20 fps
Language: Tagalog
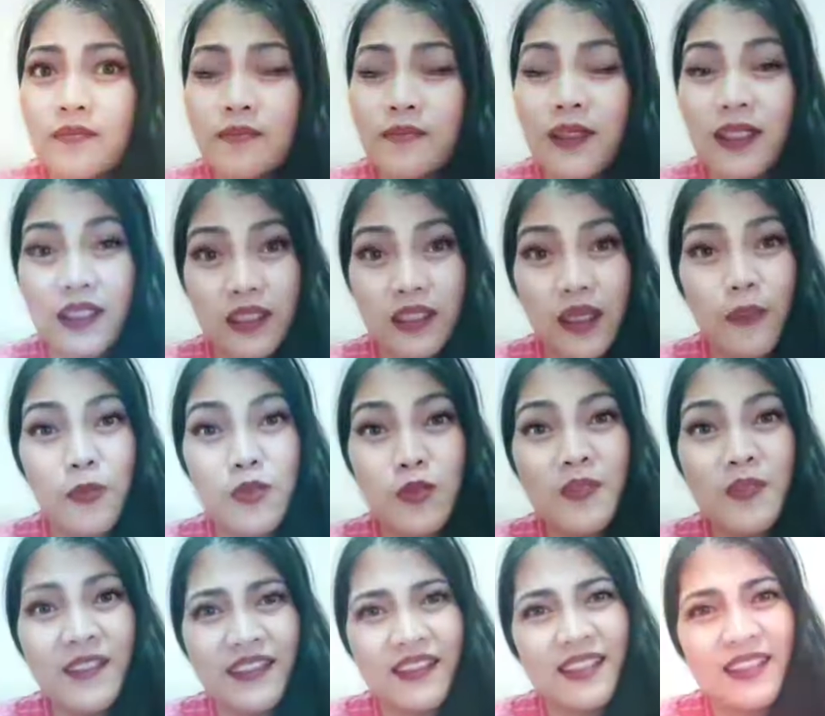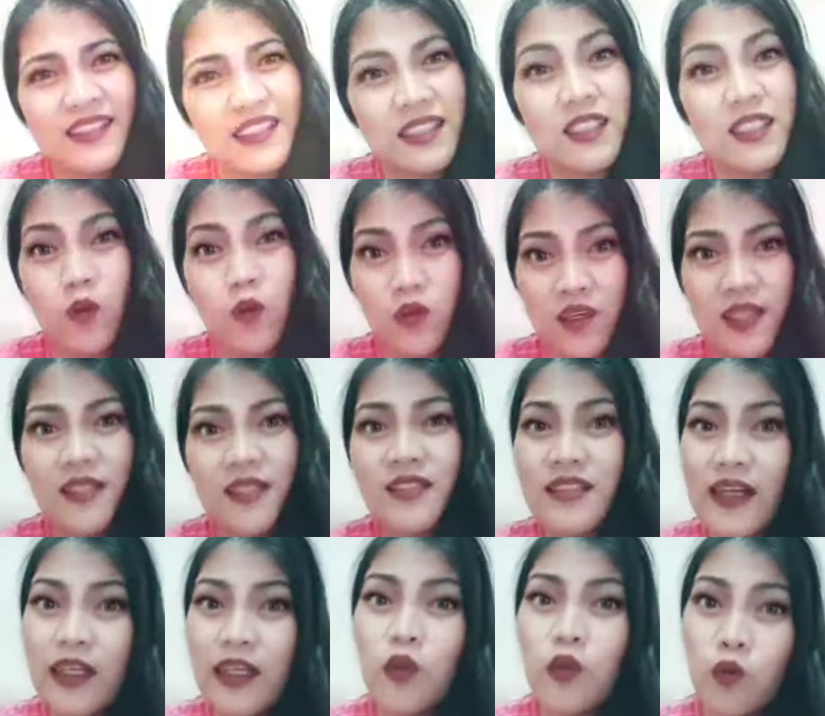Pagkatapos pagdating sa sahuran,
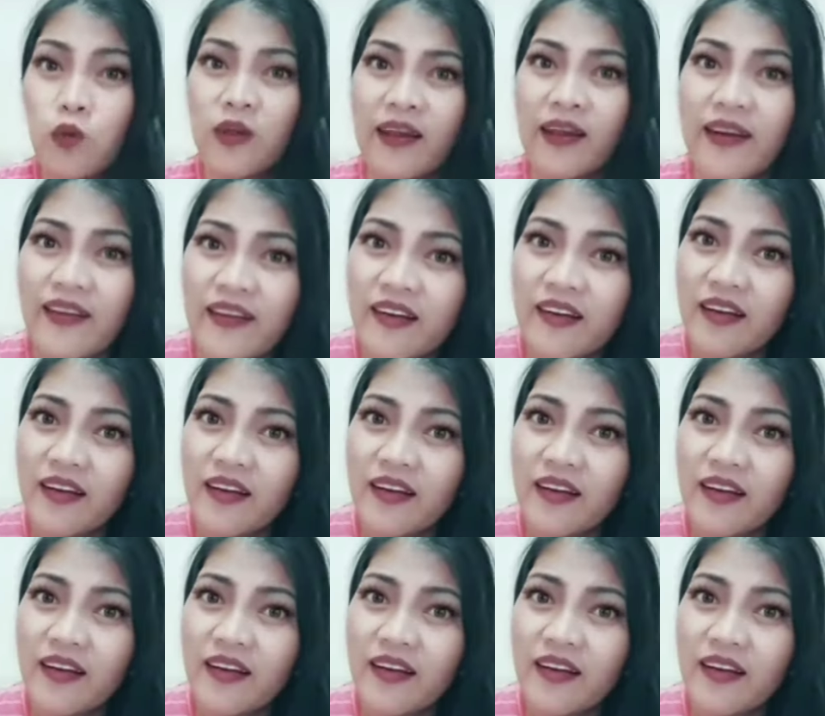laging huli?